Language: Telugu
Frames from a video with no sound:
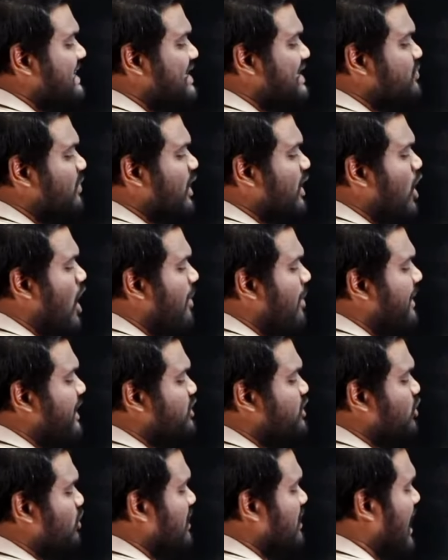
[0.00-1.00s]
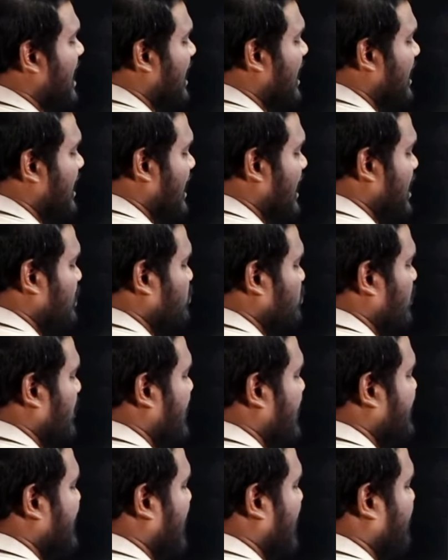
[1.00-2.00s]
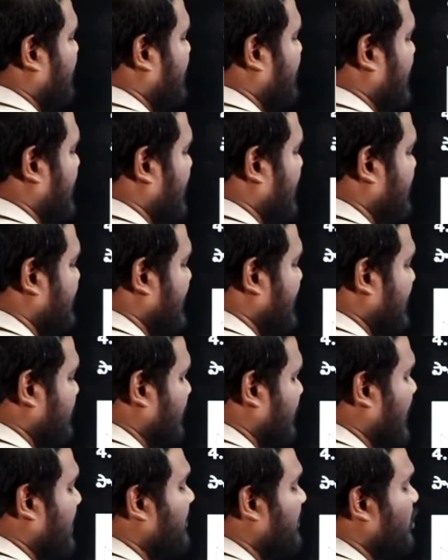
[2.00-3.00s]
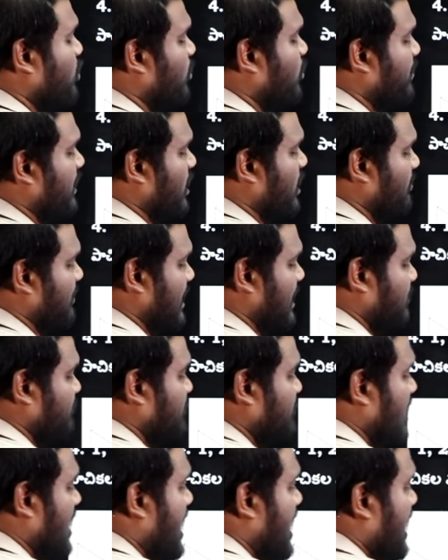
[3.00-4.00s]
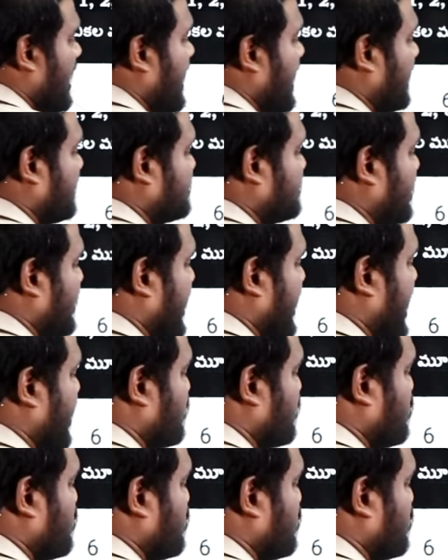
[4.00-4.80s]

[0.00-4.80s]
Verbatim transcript: సిక్స్ వన్ కాంబినేషన్ ఉందా లేదు లేదు కాబట్టి దీని ద్వారా మనకు ఉపయోగం లేదు నెక్స్ట్ ఇక్కడ